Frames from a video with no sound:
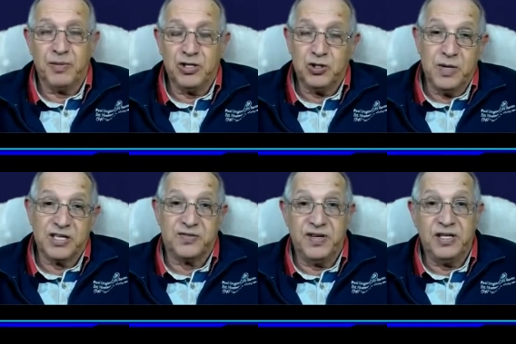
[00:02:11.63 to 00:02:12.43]
menos
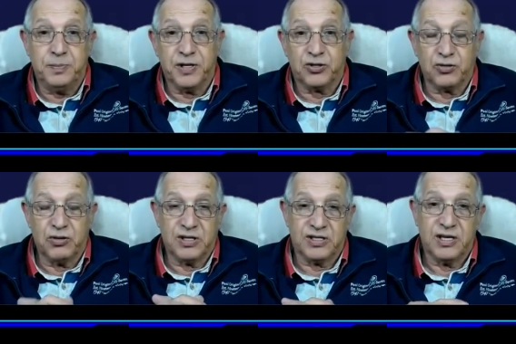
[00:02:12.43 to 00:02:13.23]
umas 20
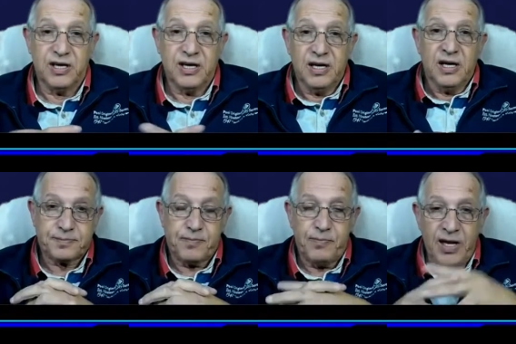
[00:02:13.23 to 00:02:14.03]
pessoas
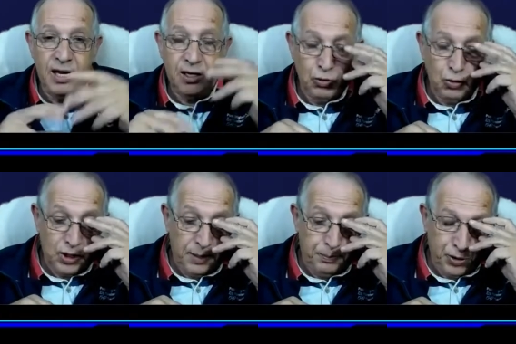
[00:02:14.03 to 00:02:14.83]
é
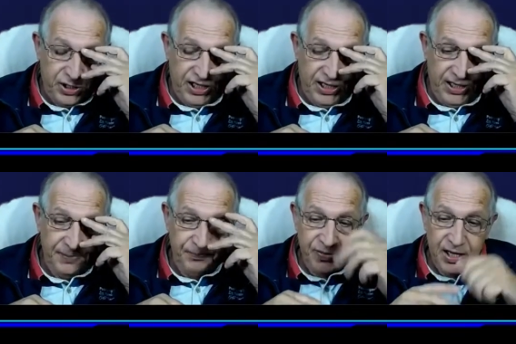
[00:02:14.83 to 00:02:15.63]
colocar, porque